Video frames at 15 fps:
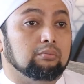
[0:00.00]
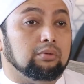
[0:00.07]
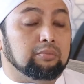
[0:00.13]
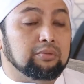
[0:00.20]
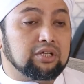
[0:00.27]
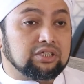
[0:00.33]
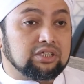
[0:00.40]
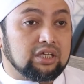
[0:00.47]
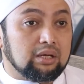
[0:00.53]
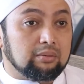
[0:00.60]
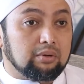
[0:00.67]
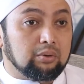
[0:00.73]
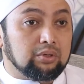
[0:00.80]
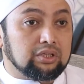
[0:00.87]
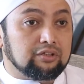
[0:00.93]
Pemirsa
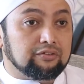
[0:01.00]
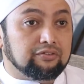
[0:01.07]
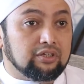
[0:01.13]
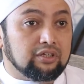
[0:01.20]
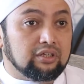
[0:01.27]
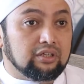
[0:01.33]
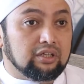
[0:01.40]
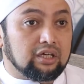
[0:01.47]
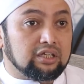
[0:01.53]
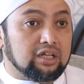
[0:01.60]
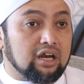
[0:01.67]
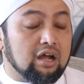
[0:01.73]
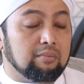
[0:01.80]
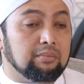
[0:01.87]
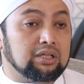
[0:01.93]
Nabawi TV yang
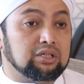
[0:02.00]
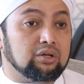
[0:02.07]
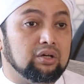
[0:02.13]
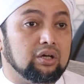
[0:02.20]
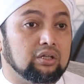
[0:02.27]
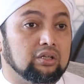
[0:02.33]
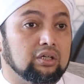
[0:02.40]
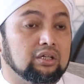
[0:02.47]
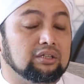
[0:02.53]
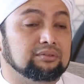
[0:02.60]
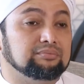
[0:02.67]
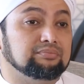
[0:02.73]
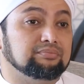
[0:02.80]
dirahmati oleh Allah